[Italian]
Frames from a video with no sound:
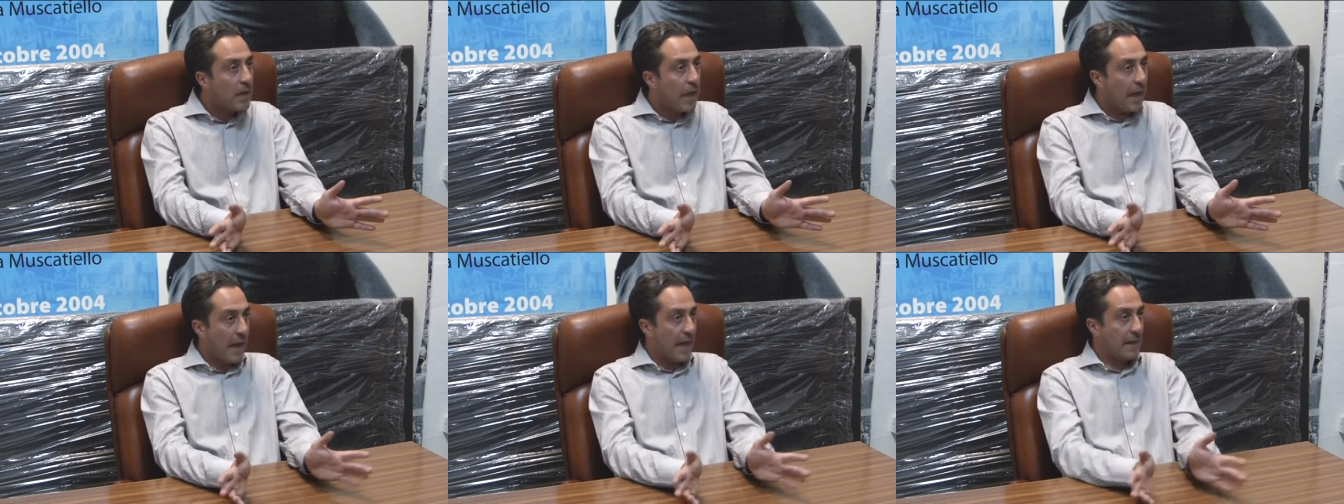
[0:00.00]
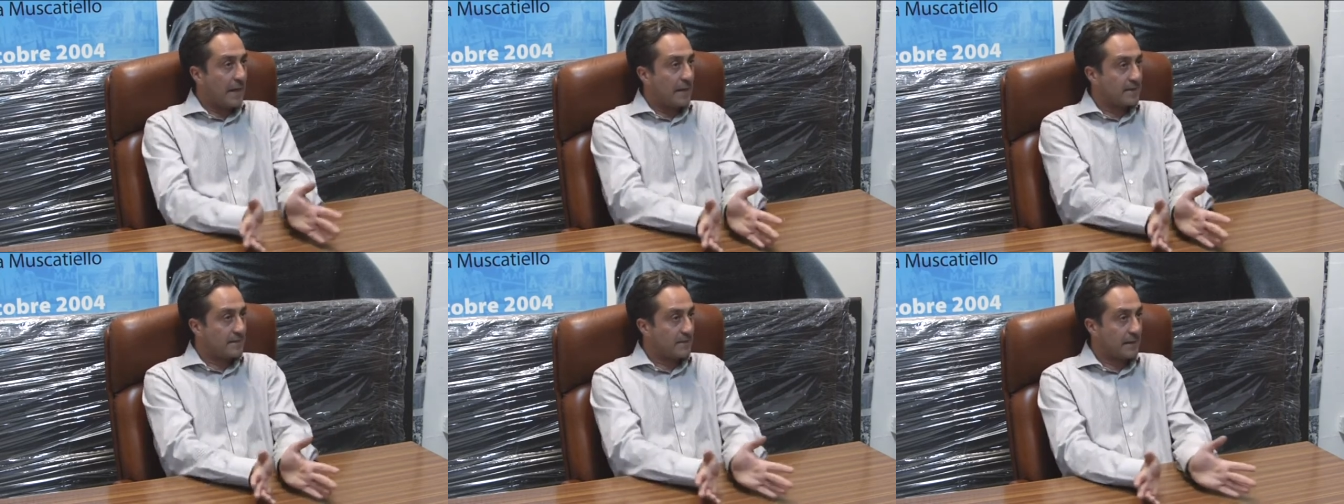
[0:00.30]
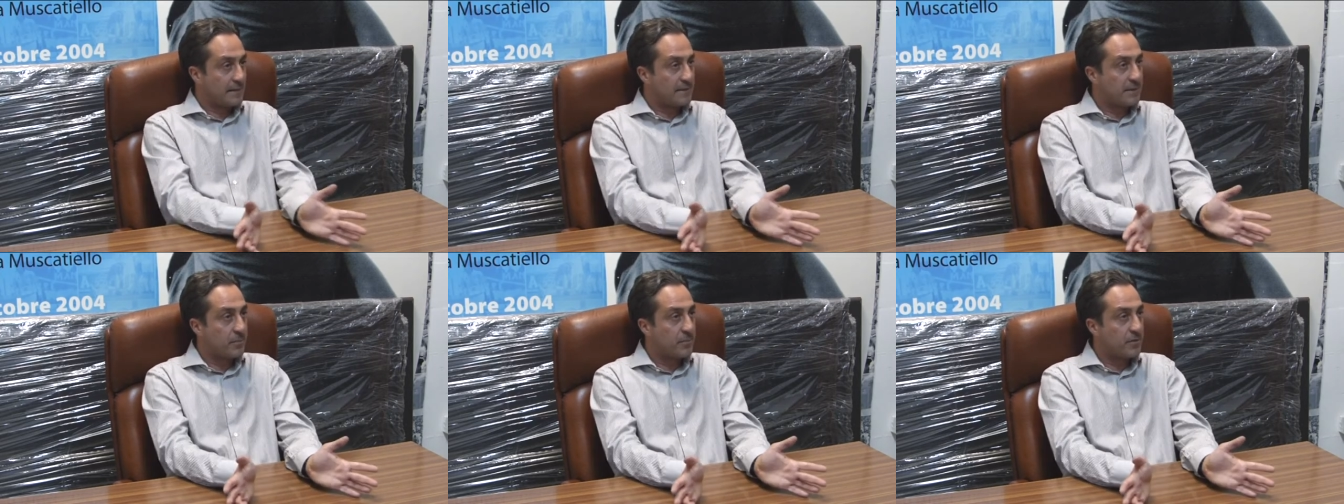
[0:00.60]
era al
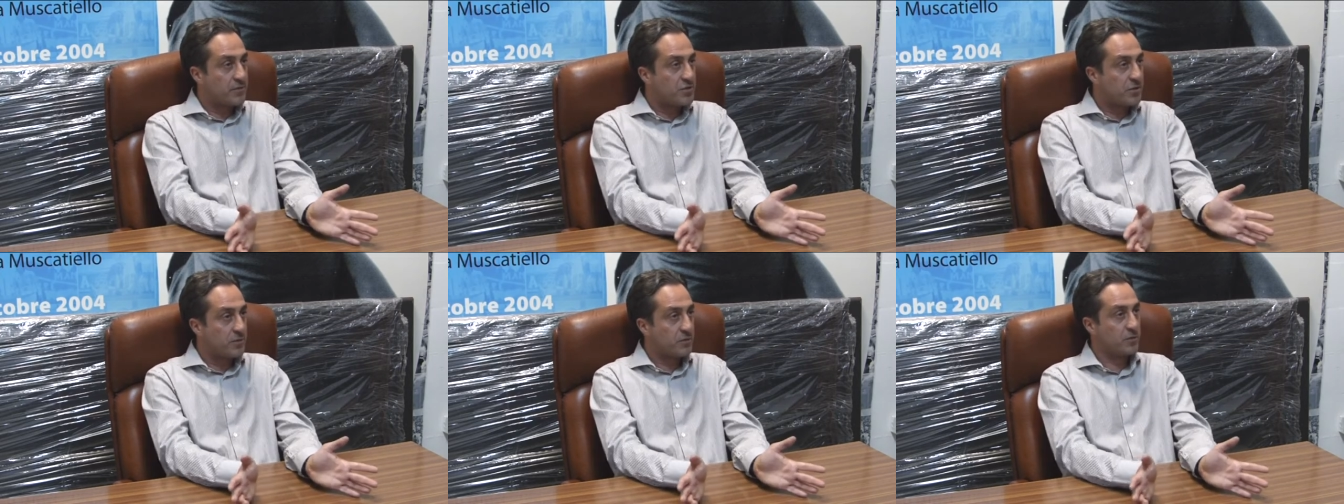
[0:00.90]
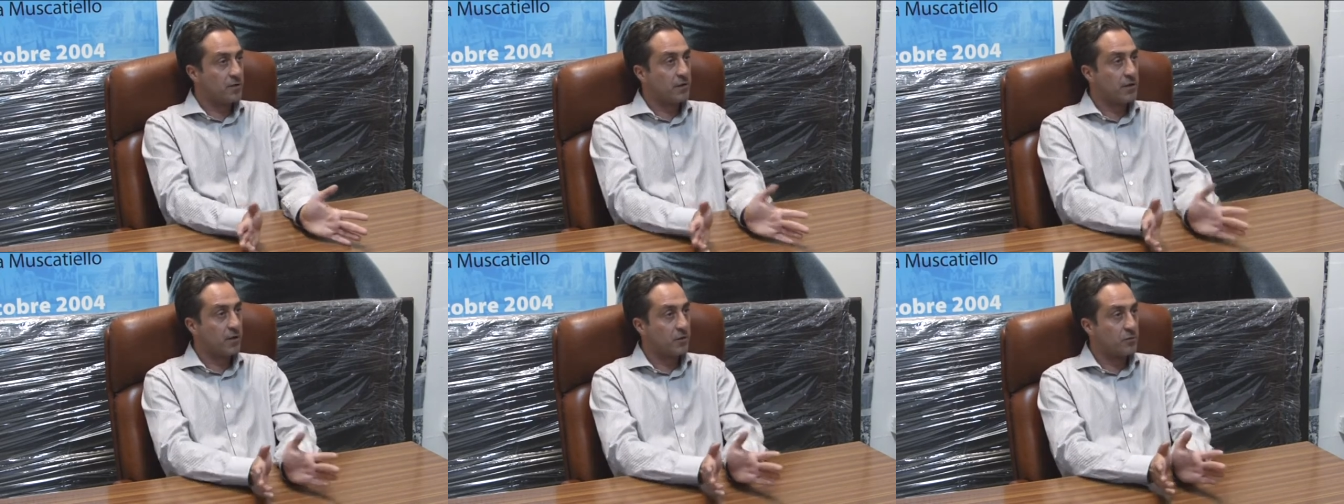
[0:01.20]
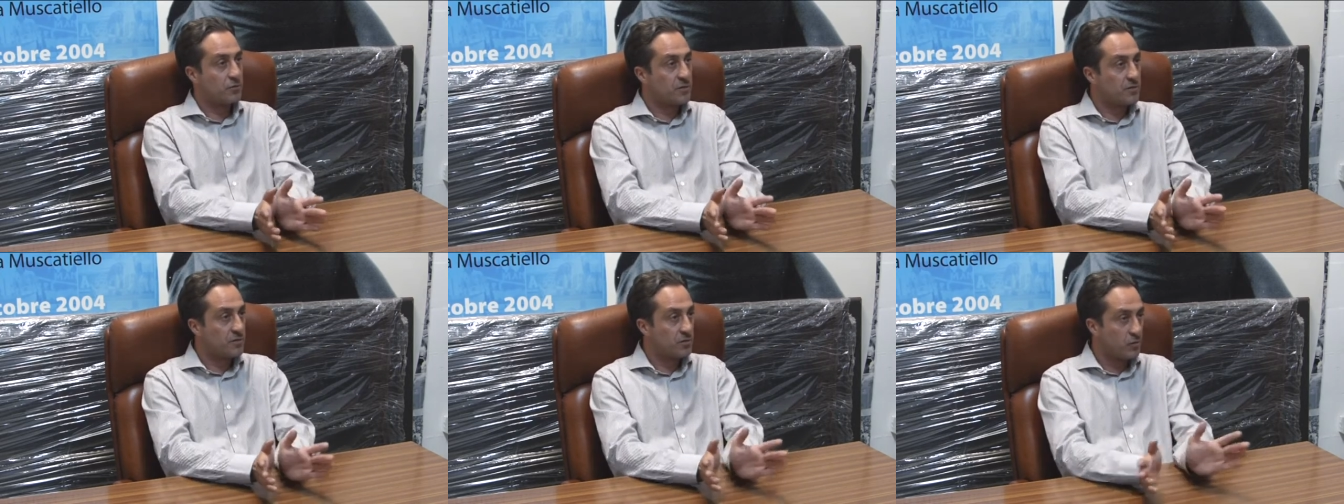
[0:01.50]
30% della
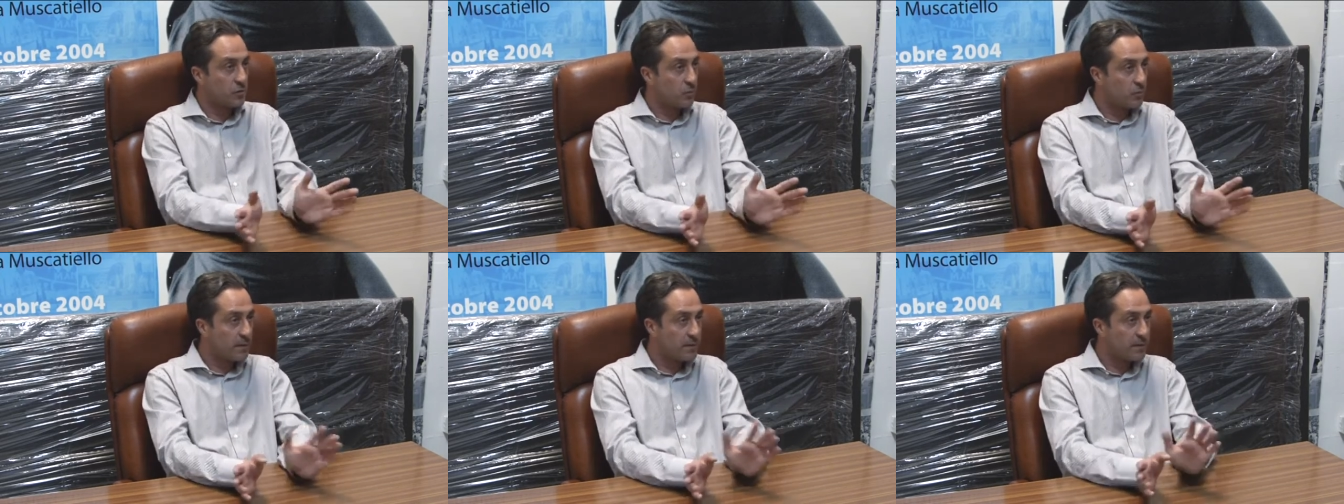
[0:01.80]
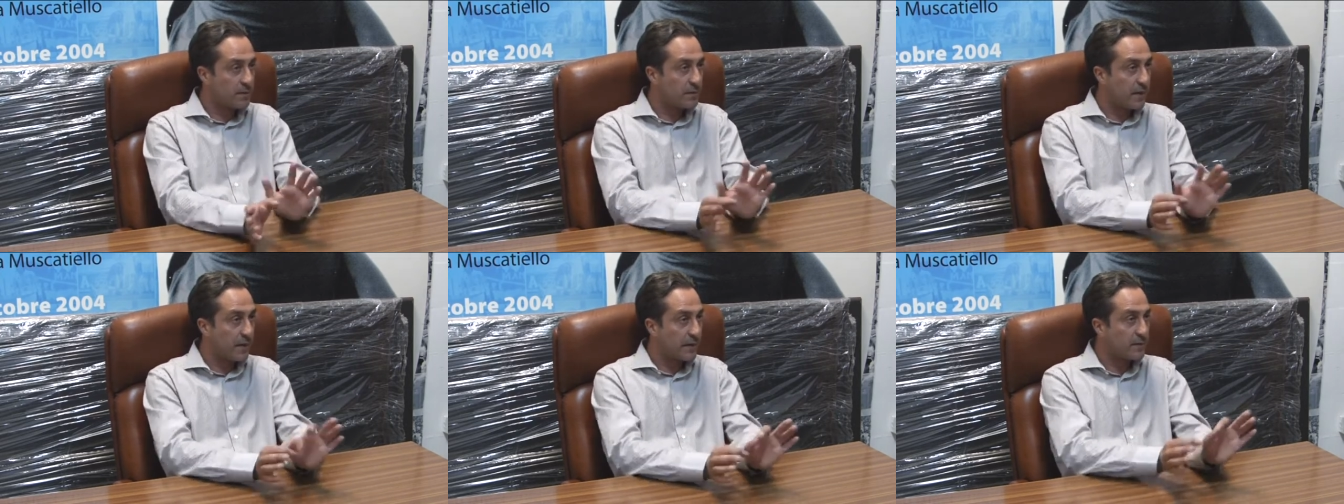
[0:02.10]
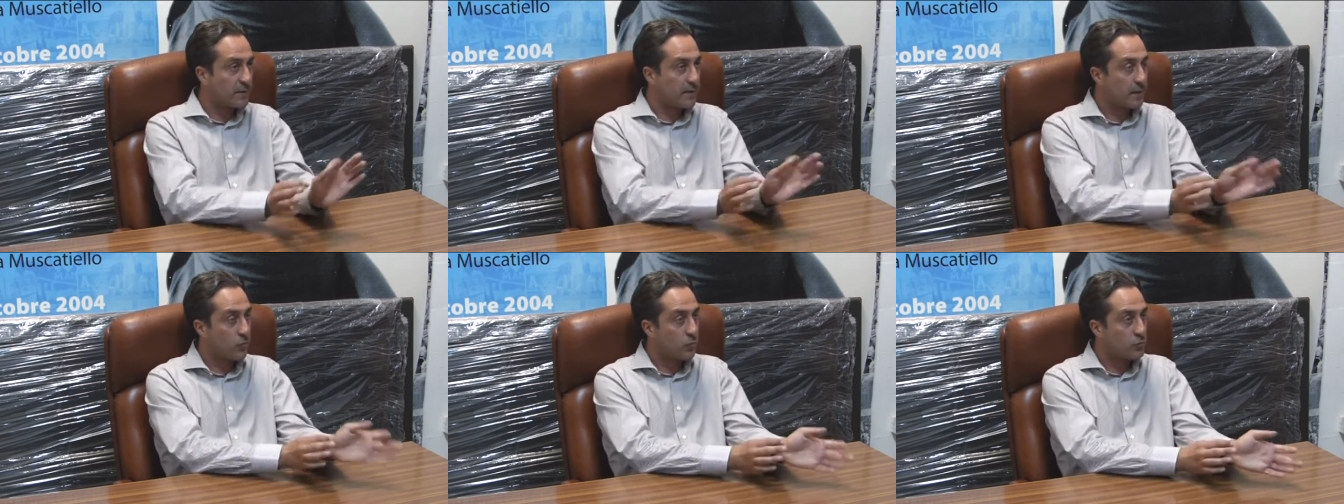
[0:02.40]
condizione, quindi
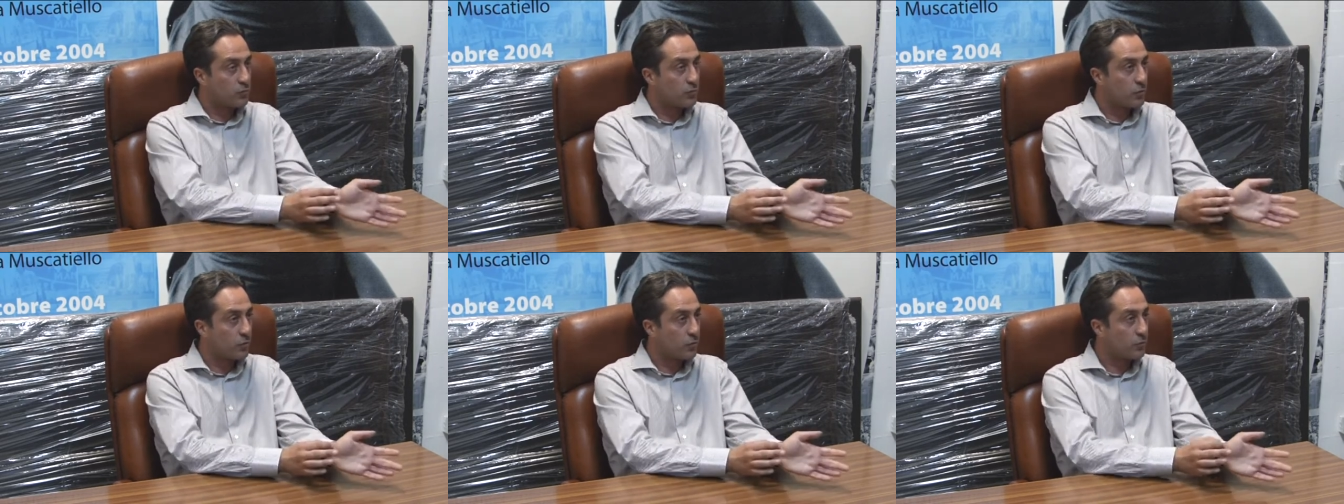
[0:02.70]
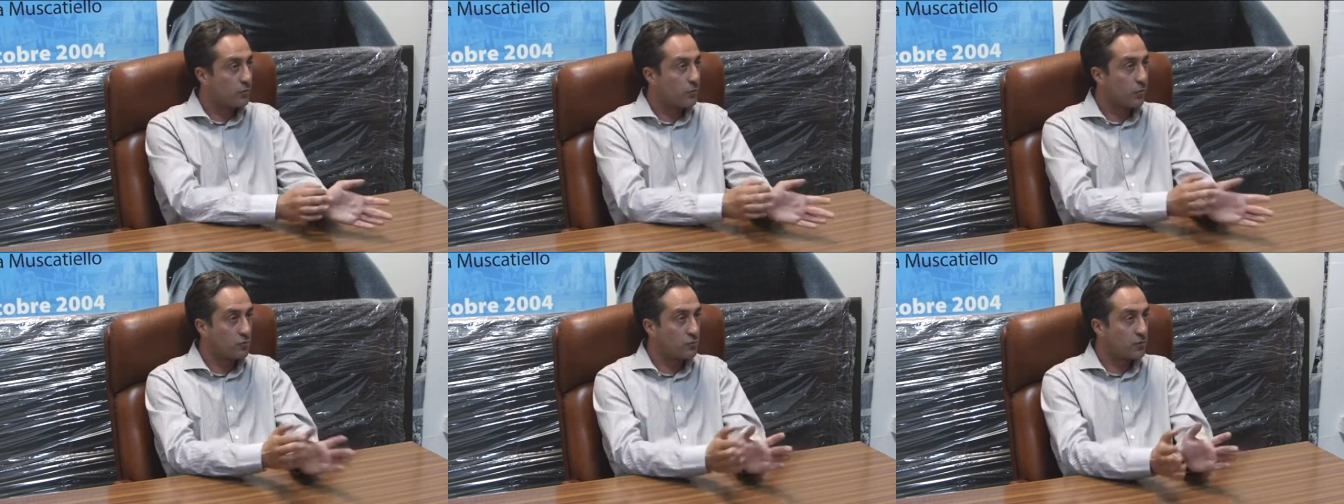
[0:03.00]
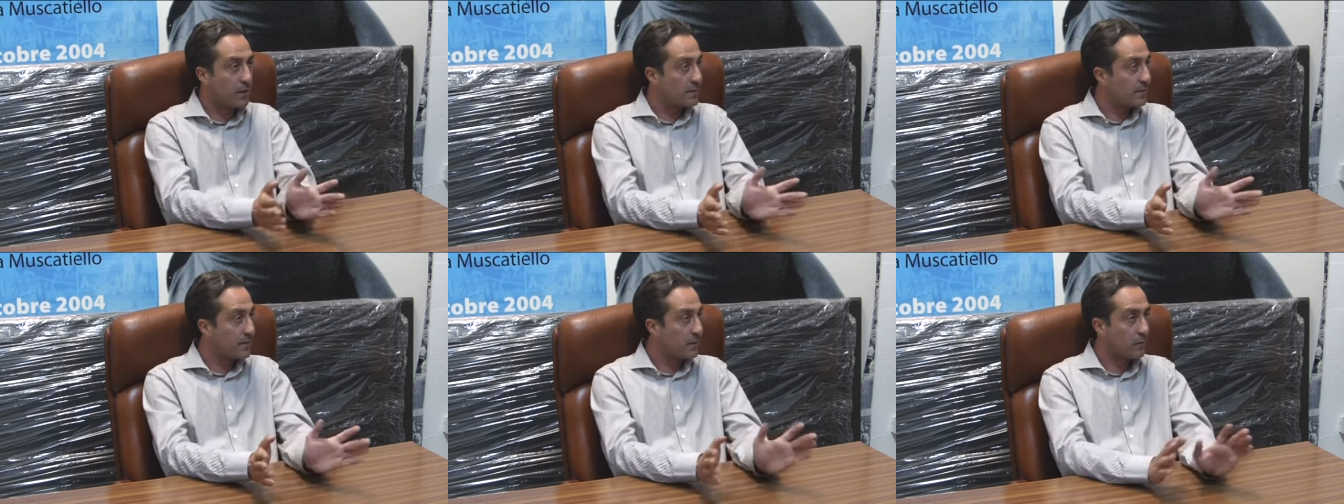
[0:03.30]
30 contro
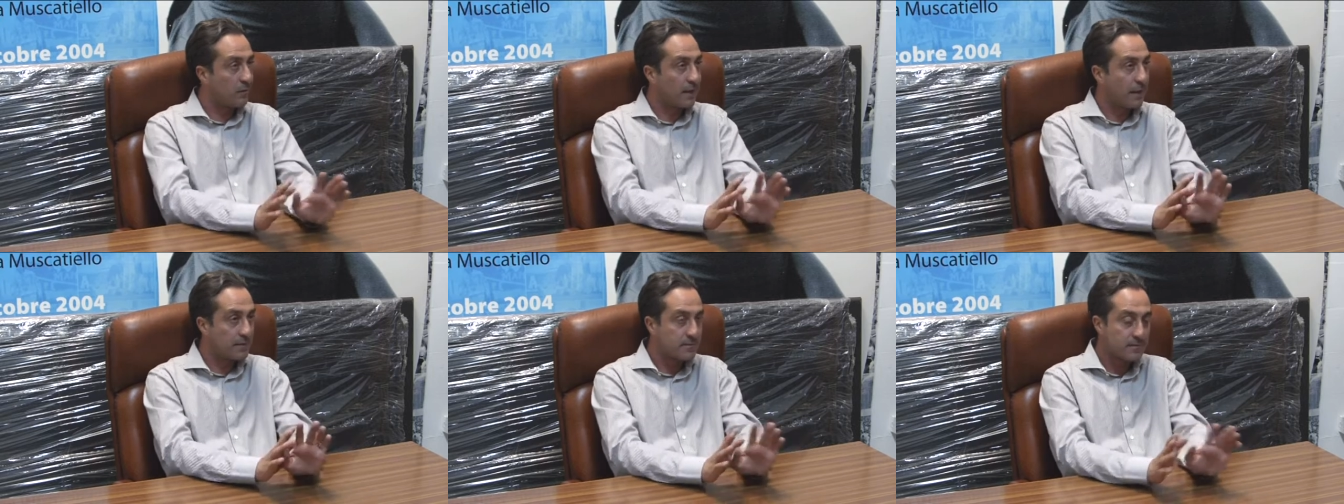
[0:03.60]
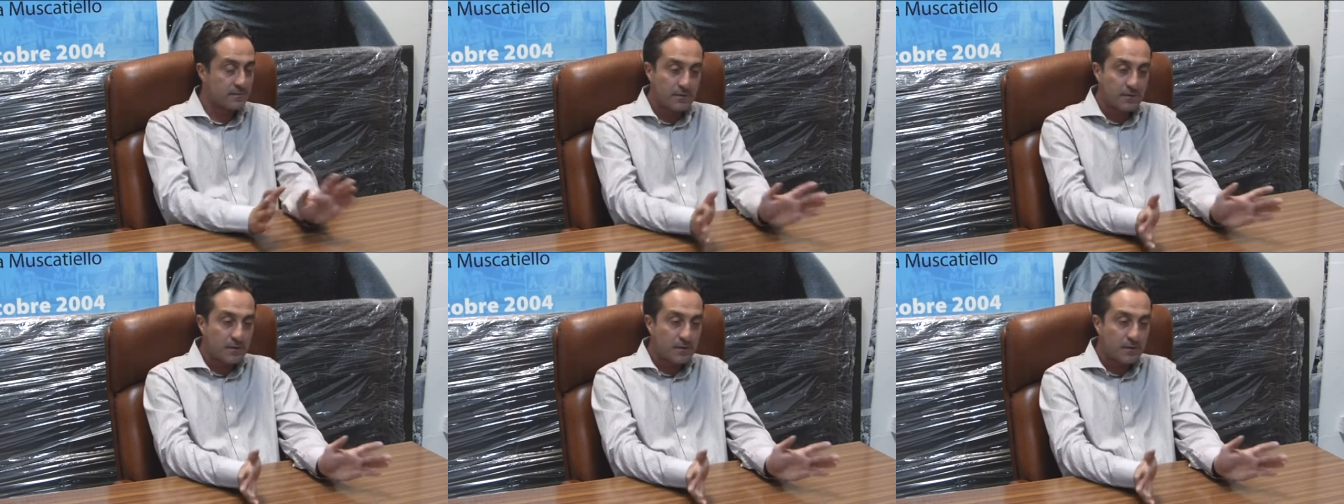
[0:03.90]
80-90,